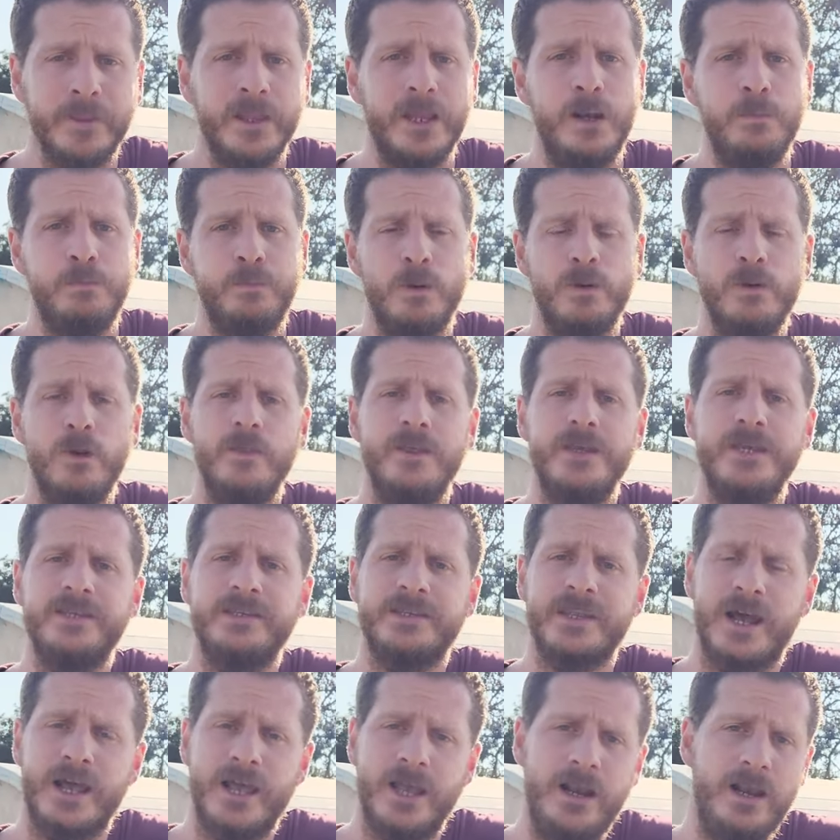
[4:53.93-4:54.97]
El pueblo de
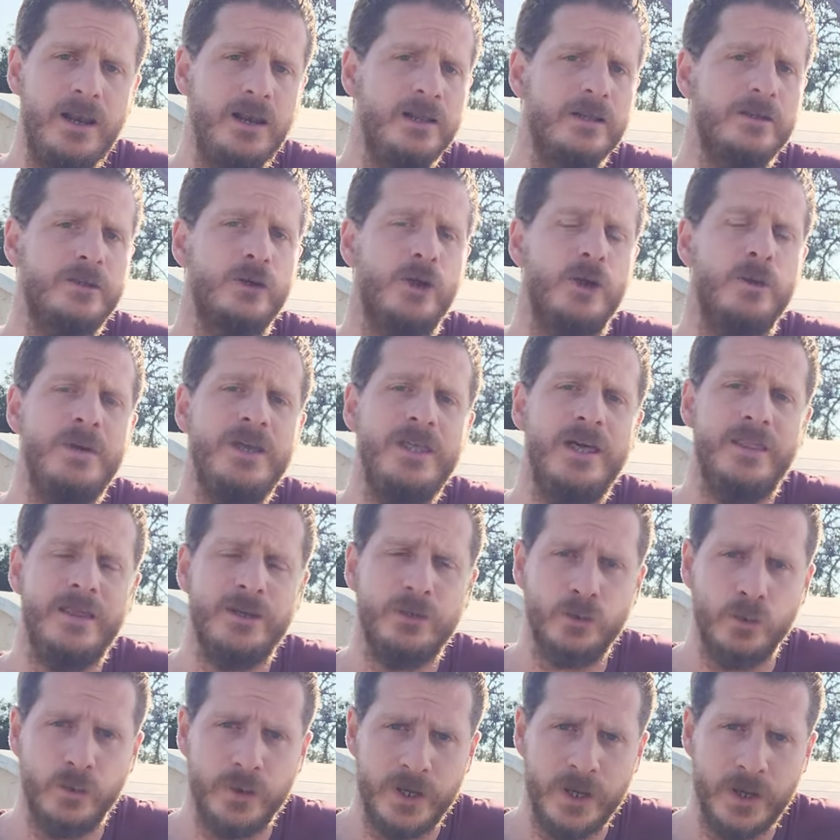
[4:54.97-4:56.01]
Israel se olvida de
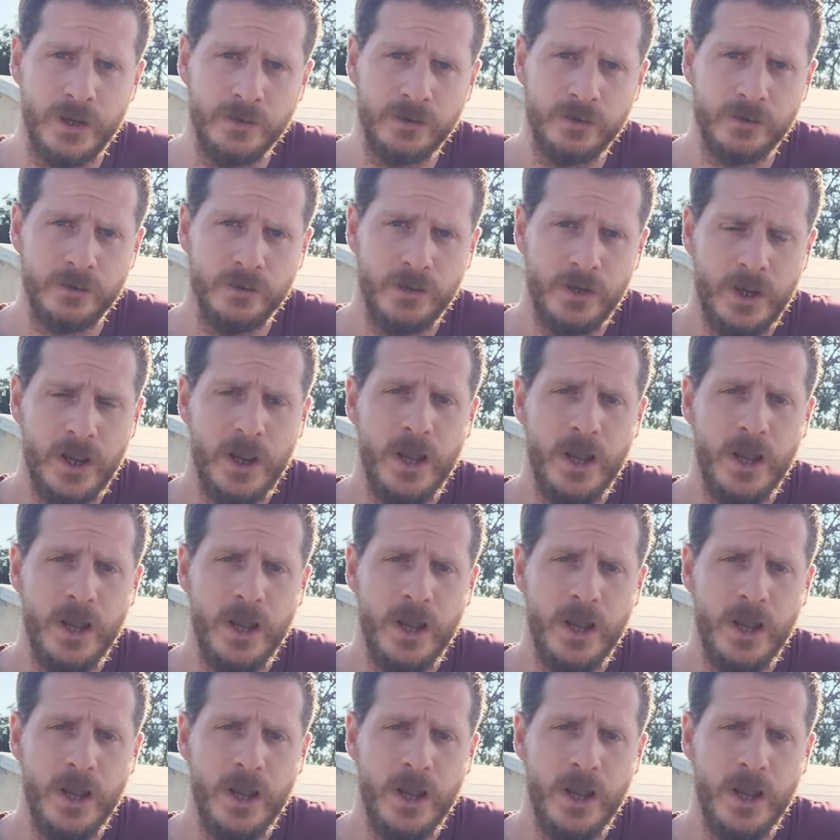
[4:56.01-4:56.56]
su Dios,